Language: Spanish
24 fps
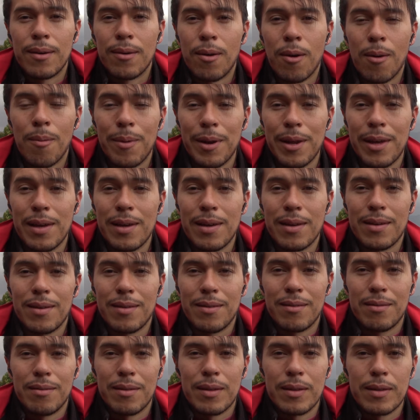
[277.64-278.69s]
Hombre,
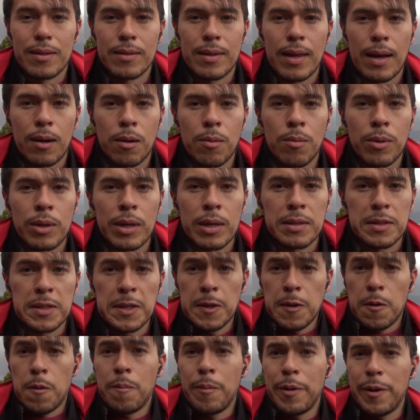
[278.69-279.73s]
da como que
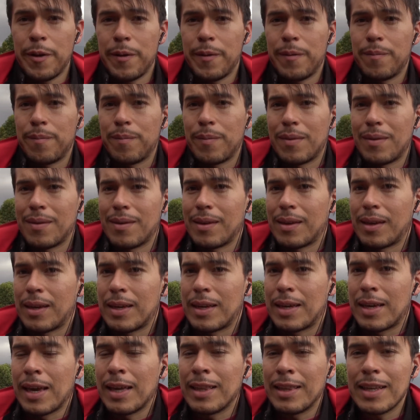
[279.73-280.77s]
sí, hombre.
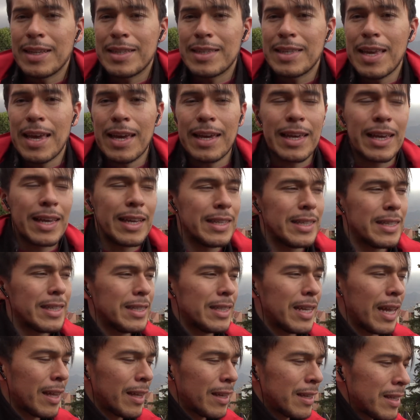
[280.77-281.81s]
¿Quién decide
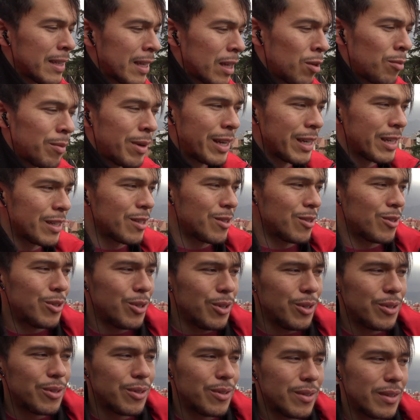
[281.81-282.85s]
si te lo mereces o
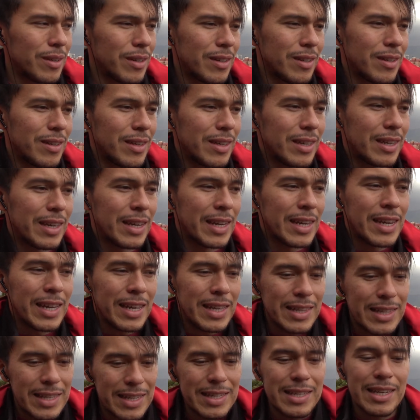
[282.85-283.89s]
no?
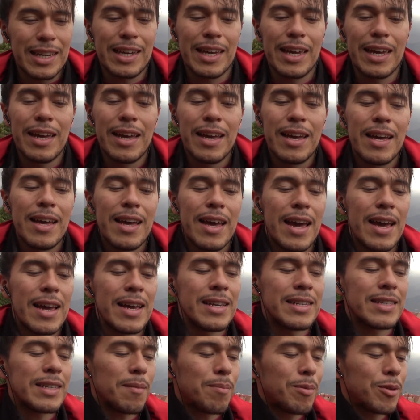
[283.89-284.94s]
¿Quién dice que
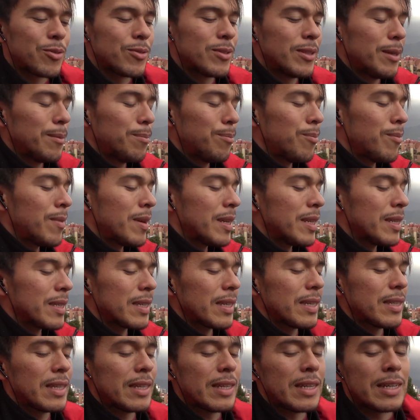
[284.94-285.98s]
esta persona
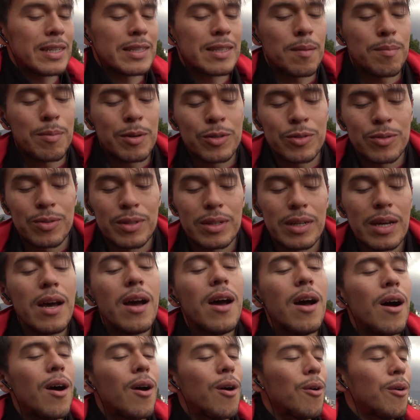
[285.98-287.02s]
merece tener esta persona?
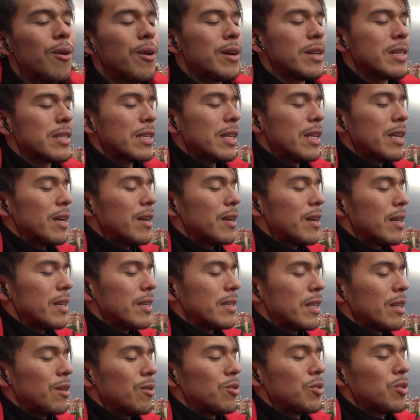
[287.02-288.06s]
¿O este,
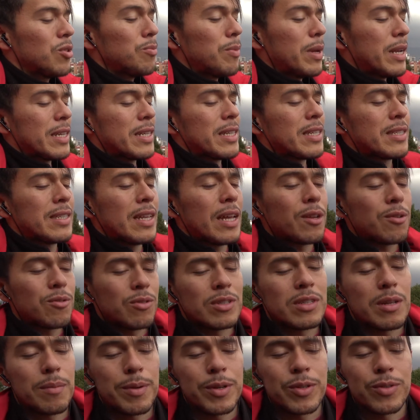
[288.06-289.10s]
este negocio merece estar con
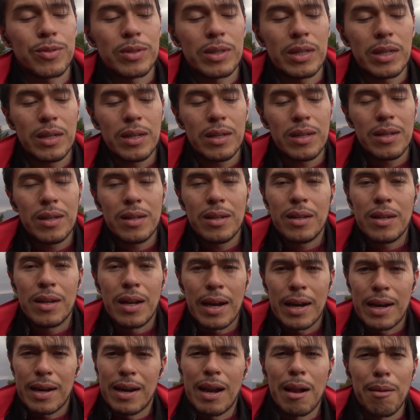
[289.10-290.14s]
esta persona?
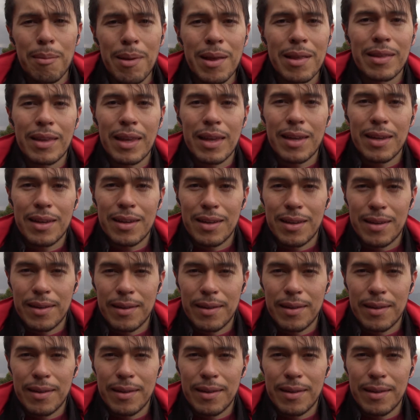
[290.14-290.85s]
Realmente,